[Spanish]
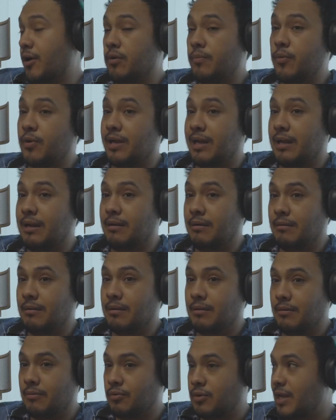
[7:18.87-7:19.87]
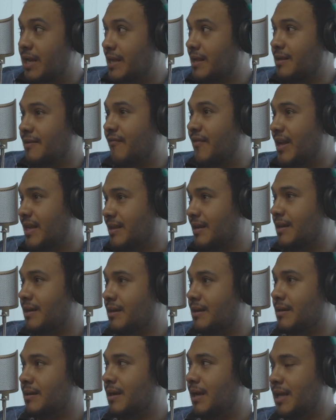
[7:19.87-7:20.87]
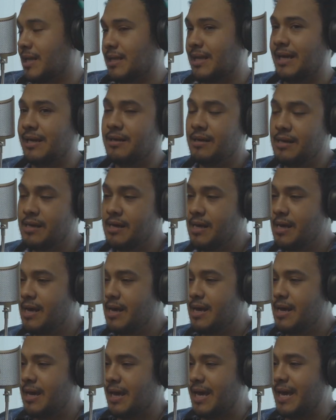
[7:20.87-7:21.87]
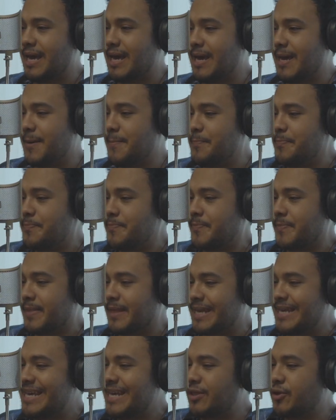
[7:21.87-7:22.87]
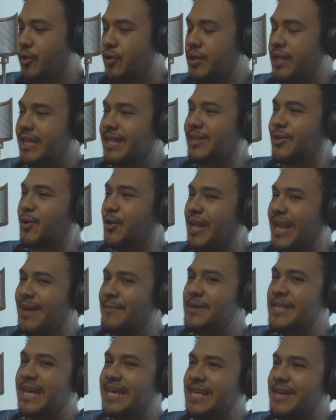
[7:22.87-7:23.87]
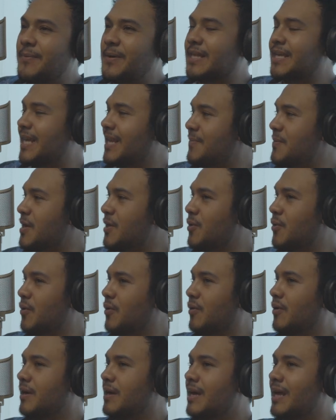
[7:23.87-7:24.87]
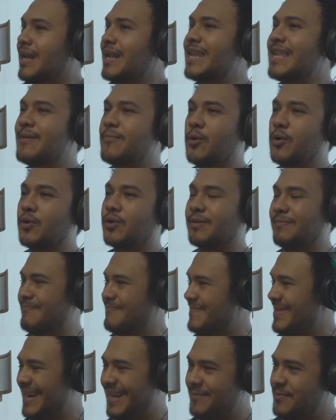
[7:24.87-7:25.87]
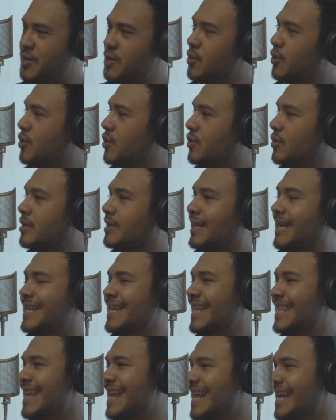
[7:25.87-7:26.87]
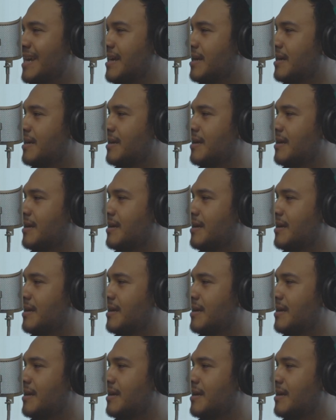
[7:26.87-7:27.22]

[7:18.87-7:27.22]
porque él eh, utiliza esa frase en el slang. Eh, y entonces toda la vida lleva escribiendo libros maravillosos que nadie lee.